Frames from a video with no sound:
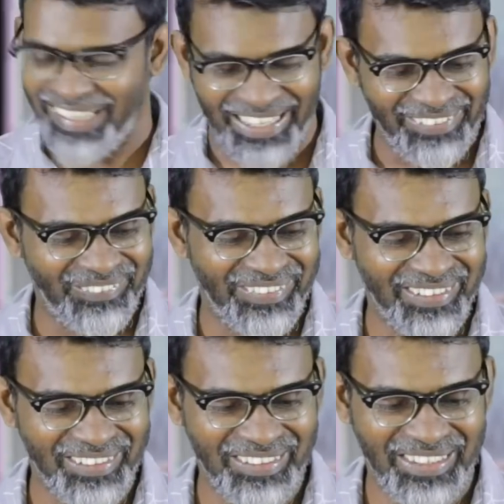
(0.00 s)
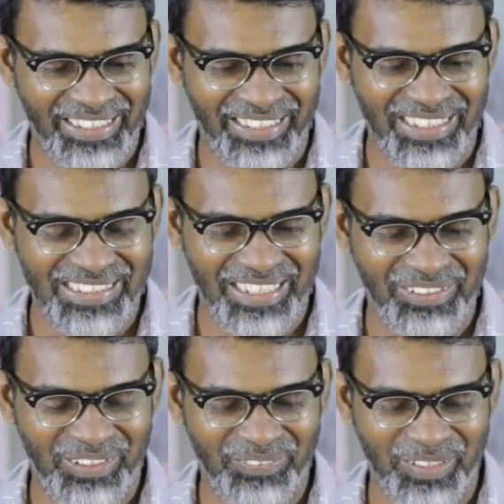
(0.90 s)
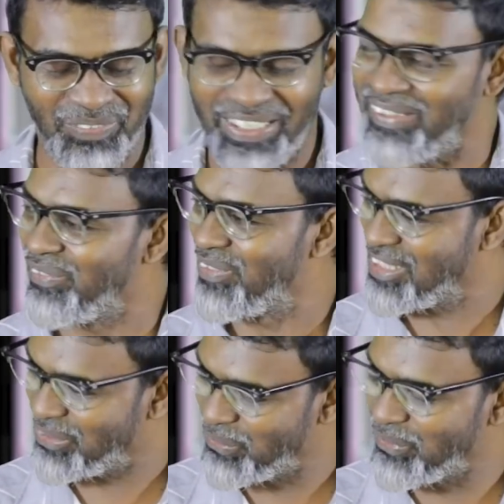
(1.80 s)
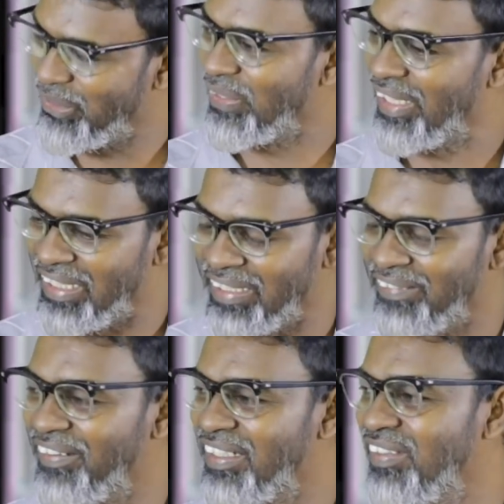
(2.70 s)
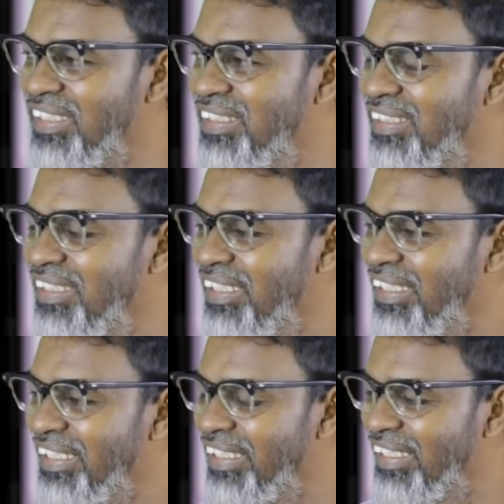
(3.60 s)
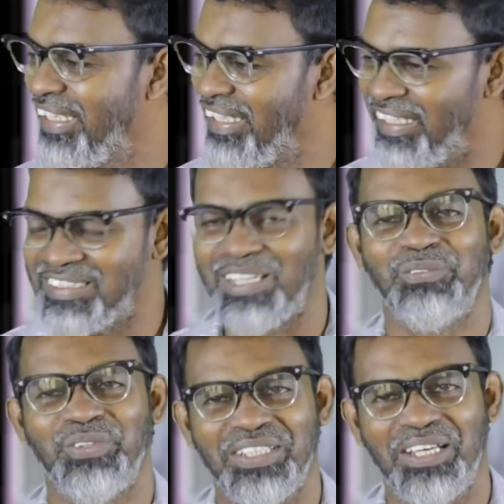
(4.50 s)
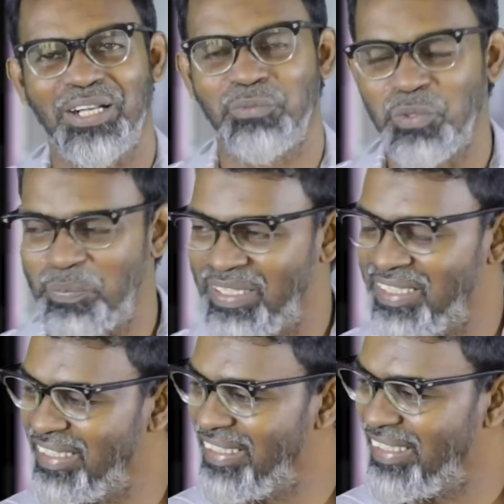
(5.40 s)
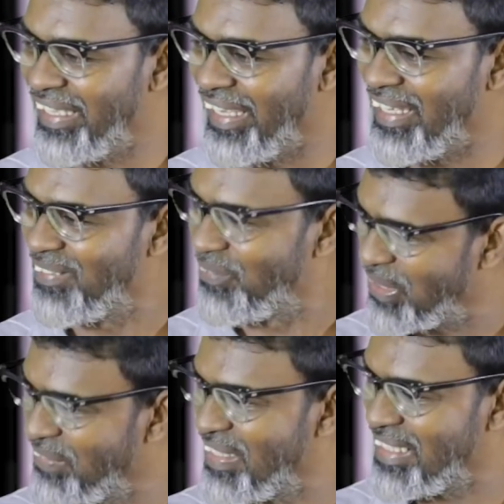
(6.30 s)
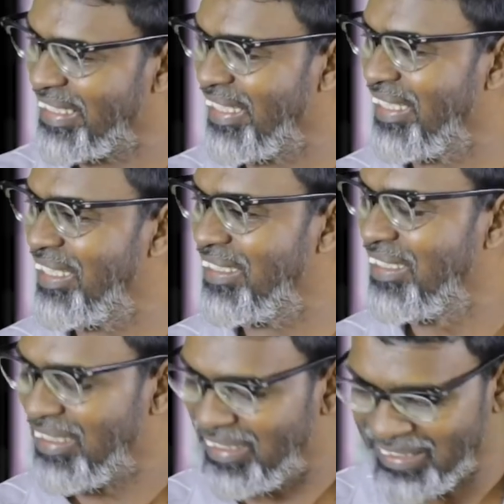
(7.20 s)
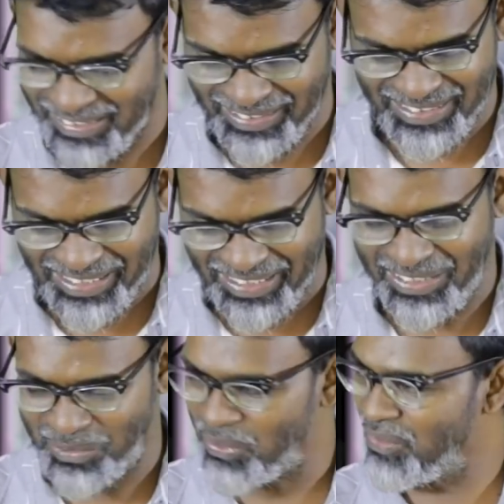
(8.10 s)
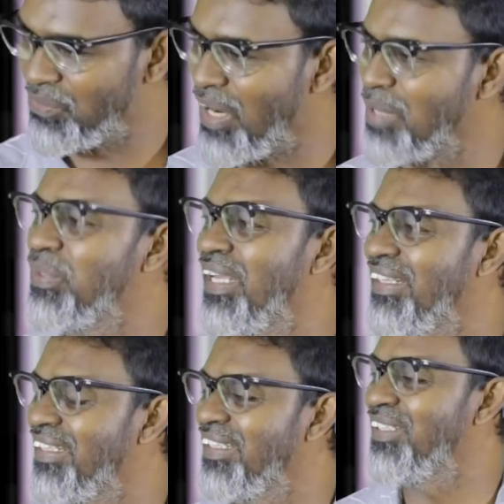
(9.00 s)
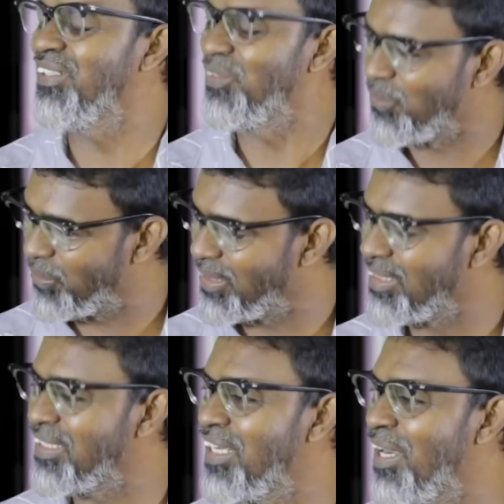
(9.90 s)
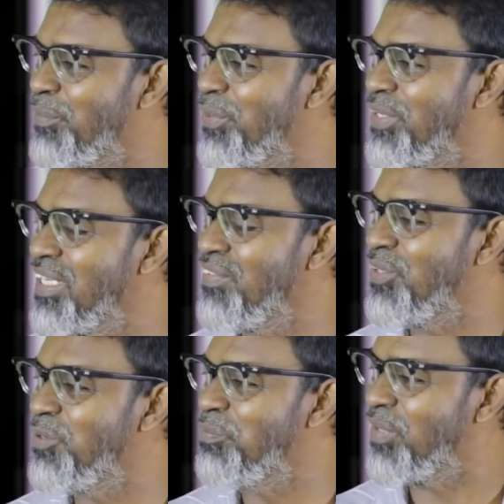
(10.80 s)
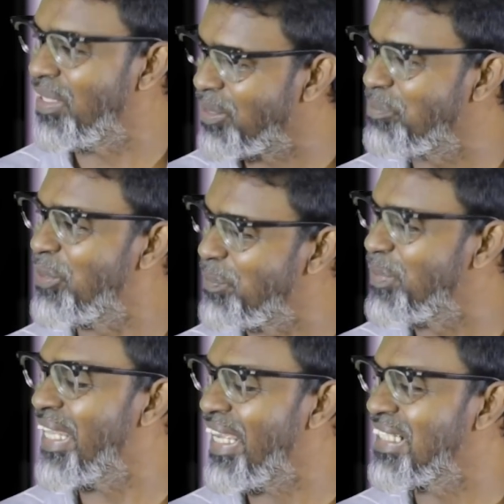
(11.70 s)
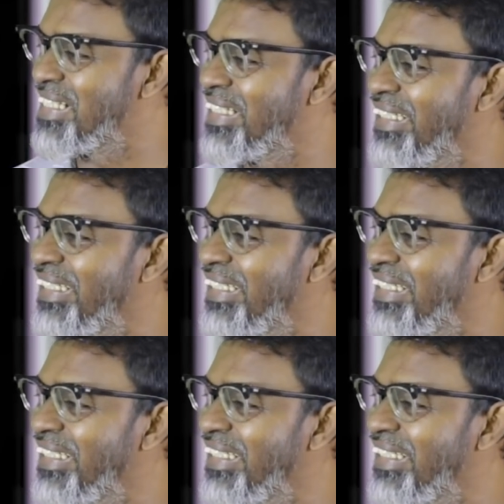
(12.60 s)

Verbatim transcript: நானும் ஒன்று இந்த நேரத்தில் செல்லிக்கொள்ள விரும்புகிறேன் உங்களுடைய ஸ்டூடியோவுக்கு என்ன வர வச்சு என்ன சமூகத்துக்கு அறிமுகப்படுத்தி என்ன மோட்டிவேஷன் கதையை செல்லத்துக்கு ஒரு வாய்ப்பு தந்ததுக்கு உங்களோட டிகாப்ரோ டிவிக்கும் ரொம்ப ரொம்ப தேங்க்ஸ்